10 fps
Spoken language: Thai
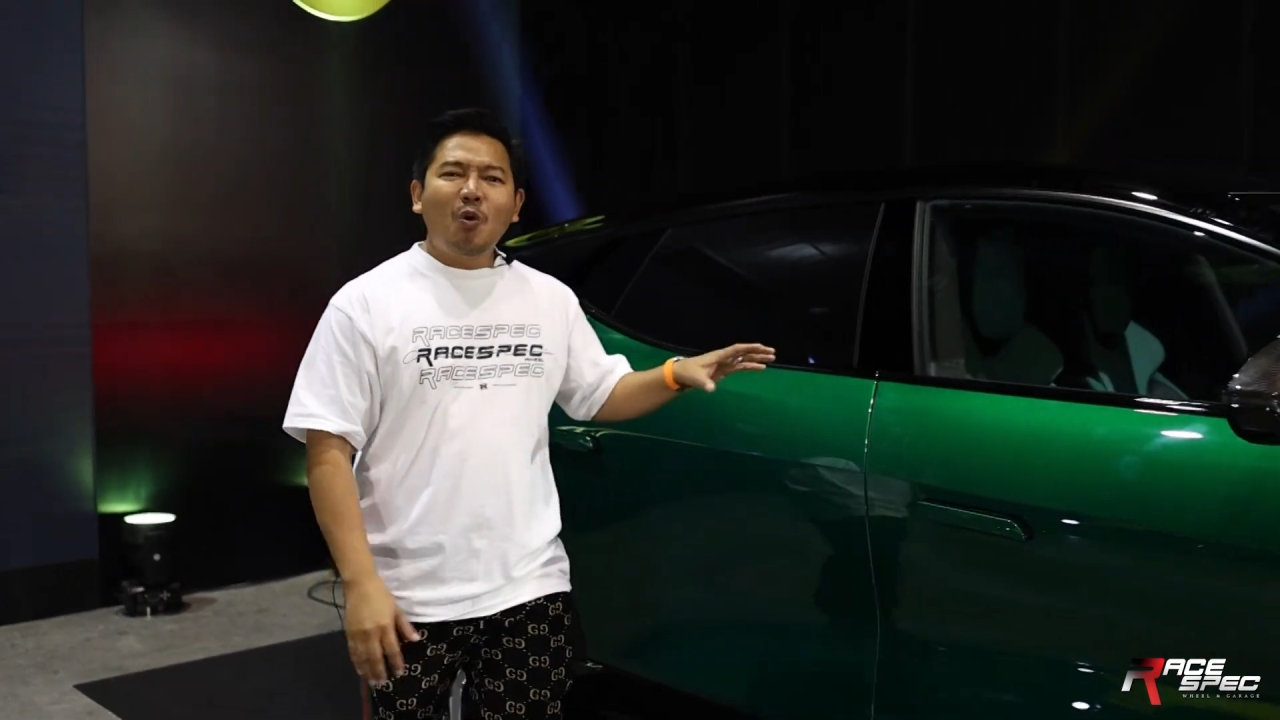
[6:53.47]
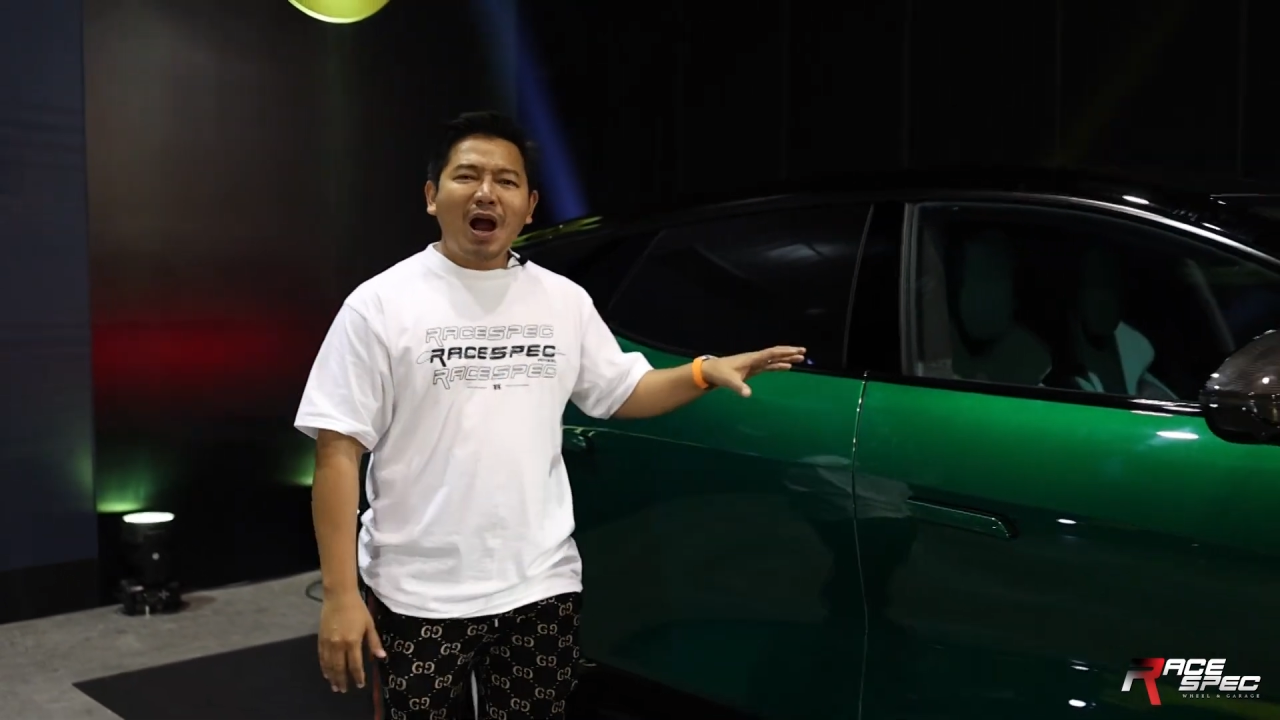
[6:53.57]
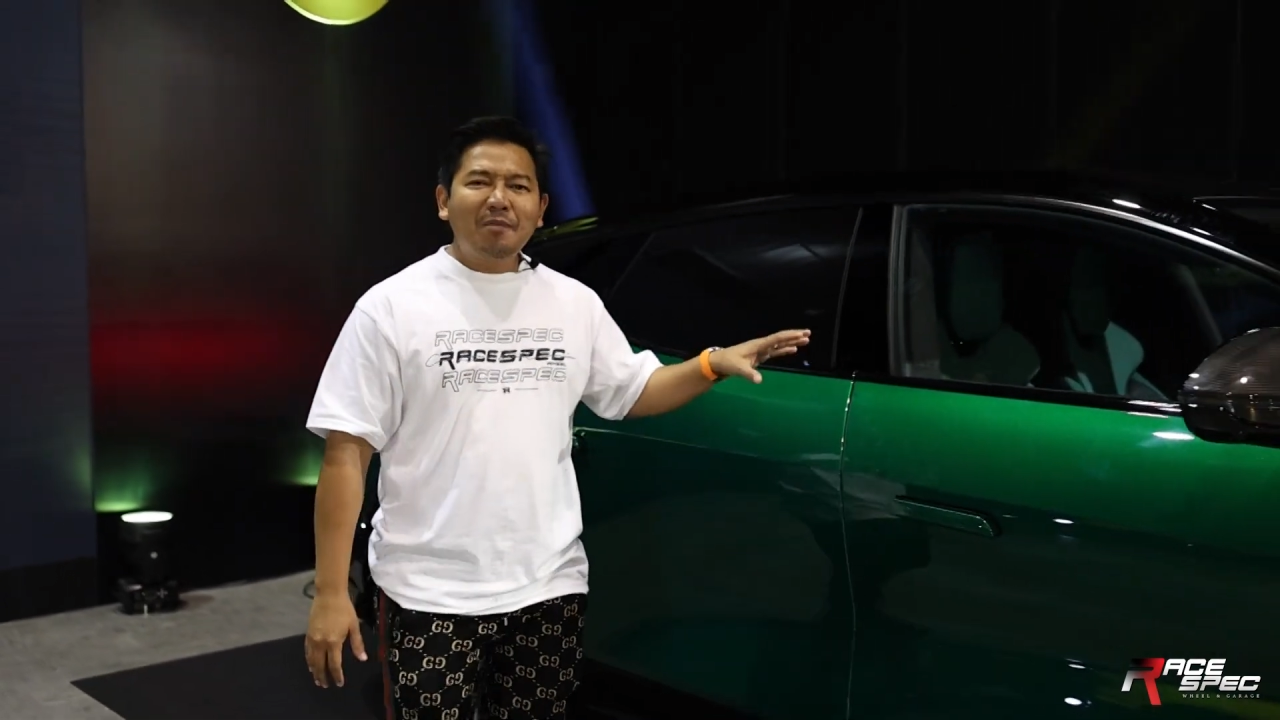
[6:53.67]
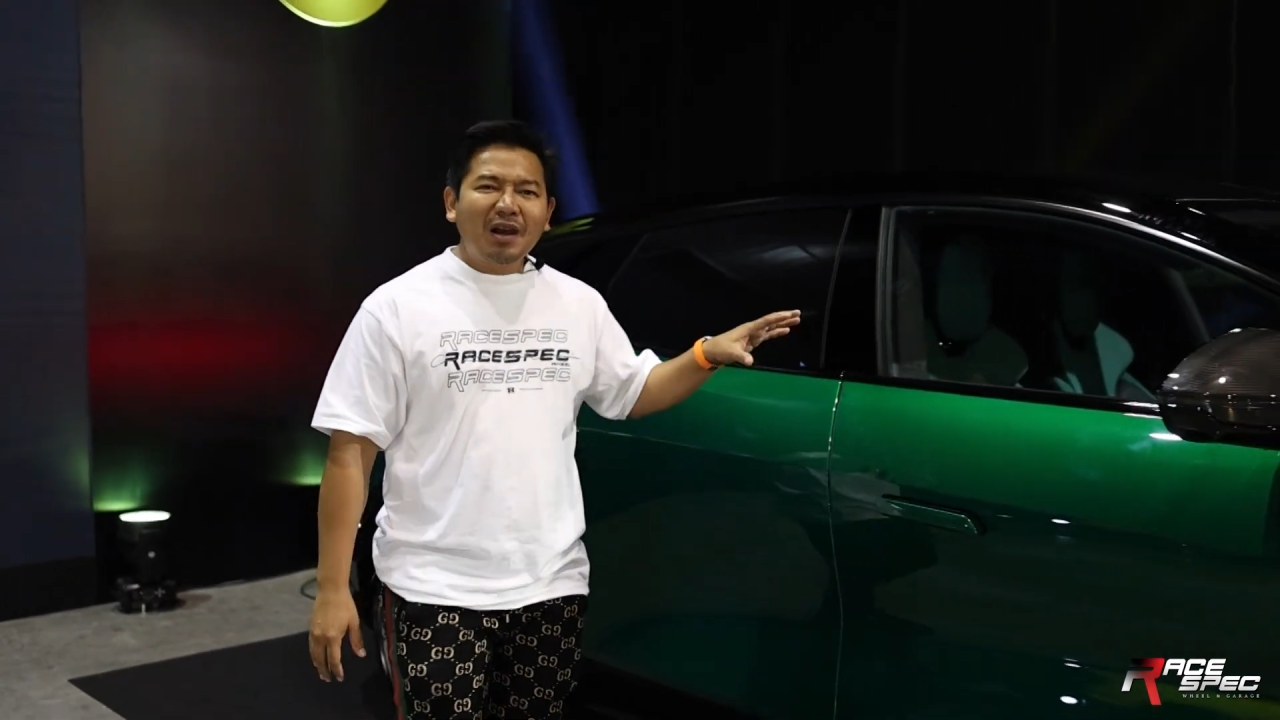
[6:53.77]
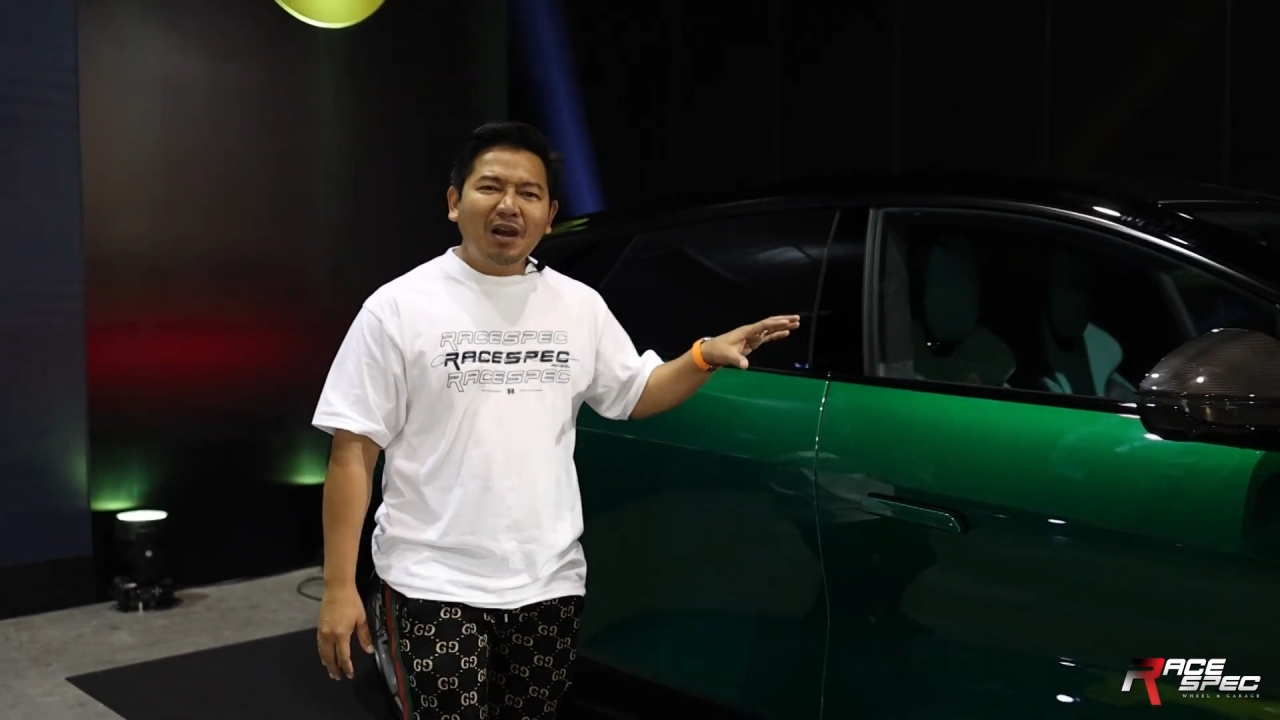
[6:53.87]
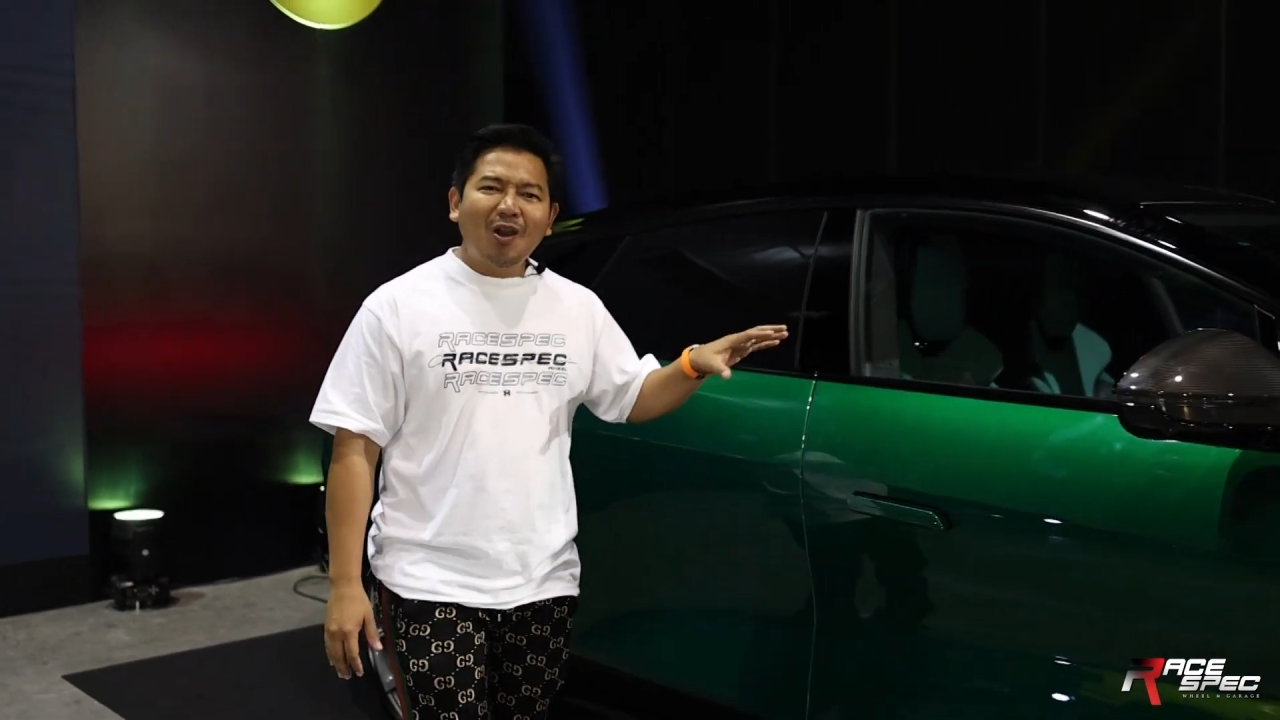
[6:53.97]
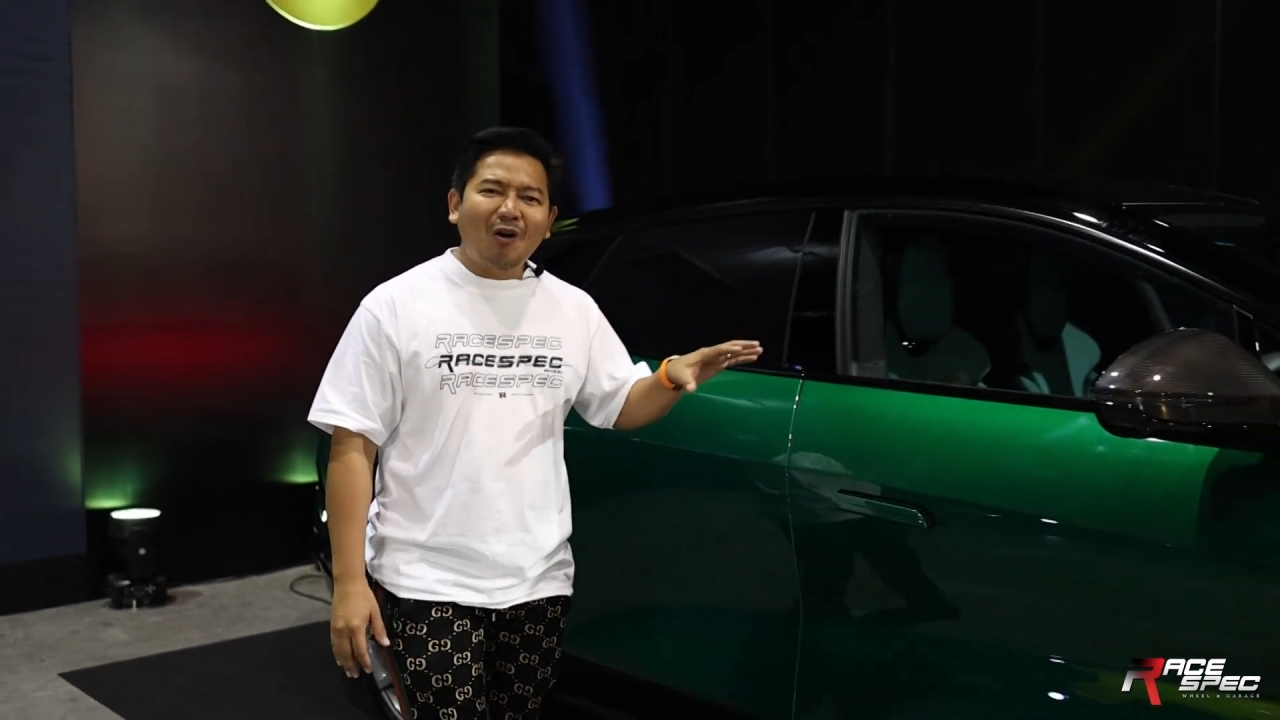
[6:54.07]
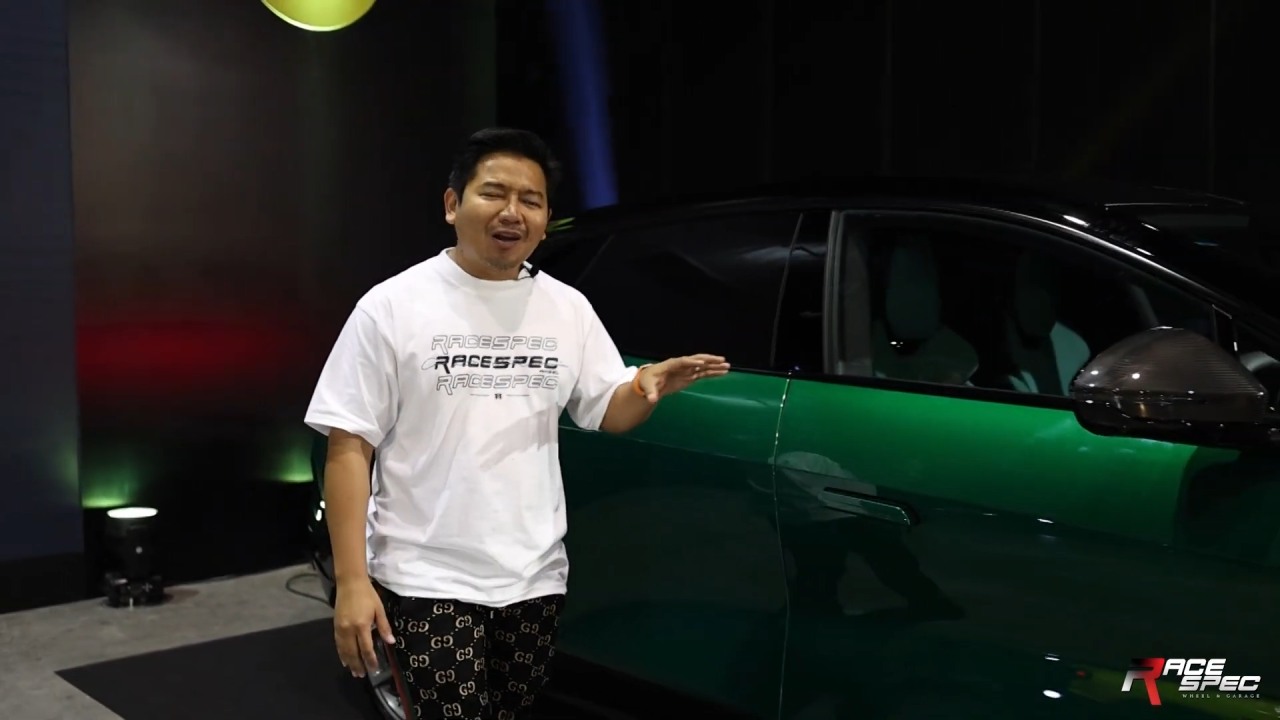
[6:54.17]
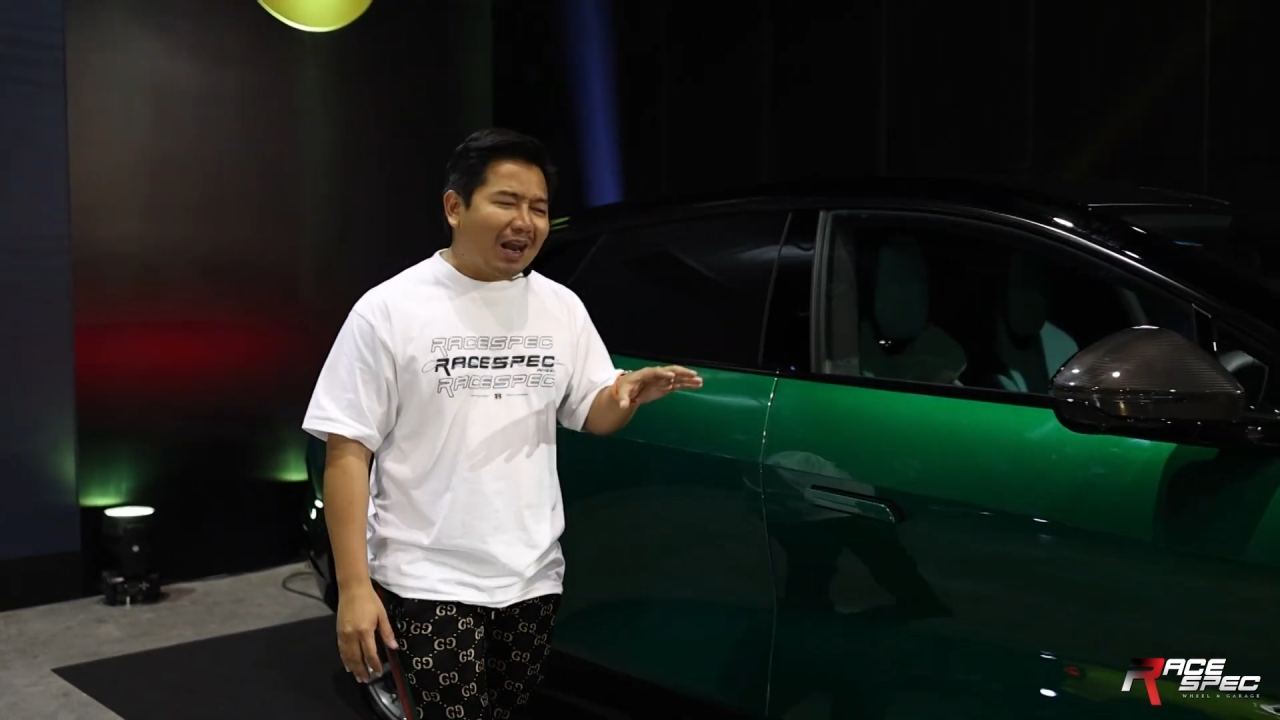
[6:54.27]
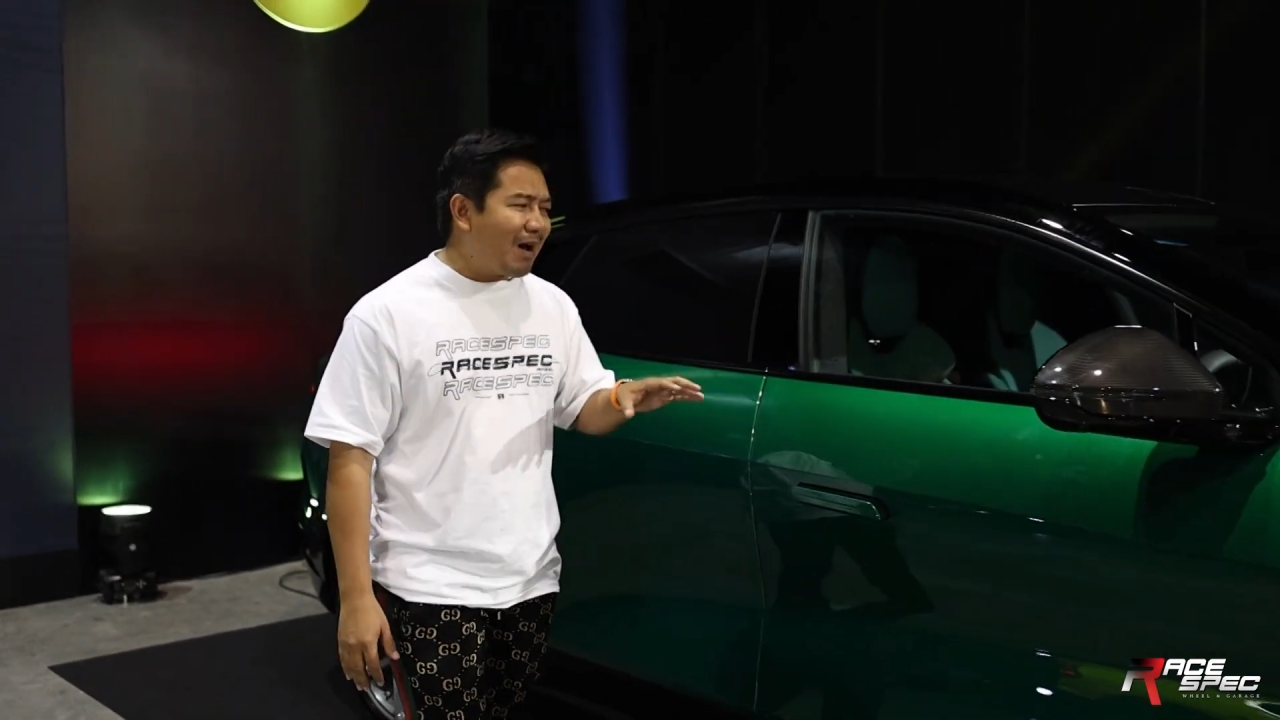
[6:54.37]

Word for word: ว่ามันหล่อ